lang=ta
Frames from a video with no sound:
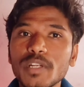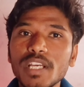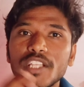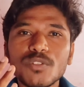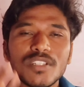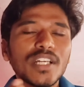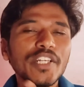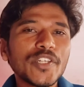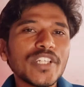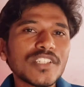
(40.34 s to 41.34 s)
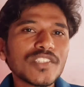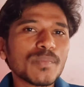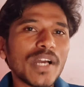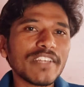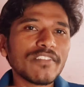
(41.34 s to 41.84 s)
அப்படின்னா இது ஒரு தேர்ட்டி டூ இன்ச்சஸ்
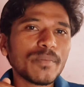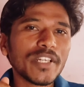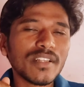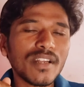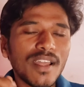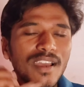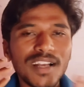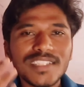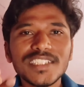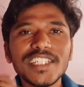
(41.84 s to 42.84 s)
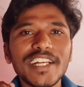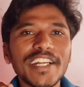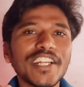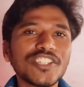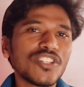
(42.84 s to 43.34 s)
ஸ்மார்ட் டிவி அப்படின்றதுனால ஹெச்டி
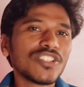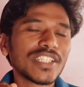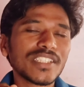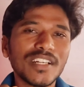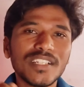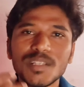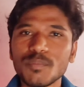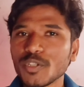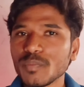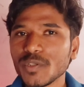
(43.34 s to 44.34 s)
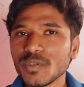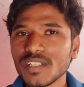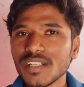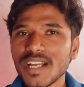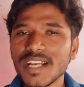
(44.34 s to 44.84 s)
ரெடி ரெசல்யூஷனுக்கான சப்போர்ட்டுமே
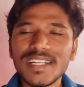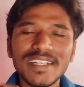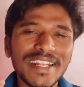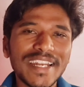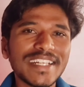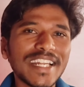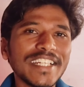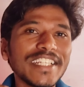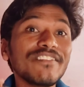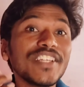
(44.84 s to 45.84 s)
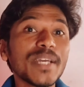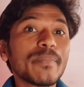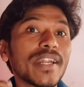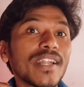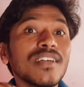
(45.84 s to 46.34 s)
கொடுத்துருக்காங்க டெரெக்ட் எல்இடி விஏ
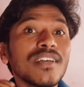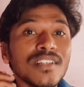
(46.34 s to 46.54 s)
பேனல்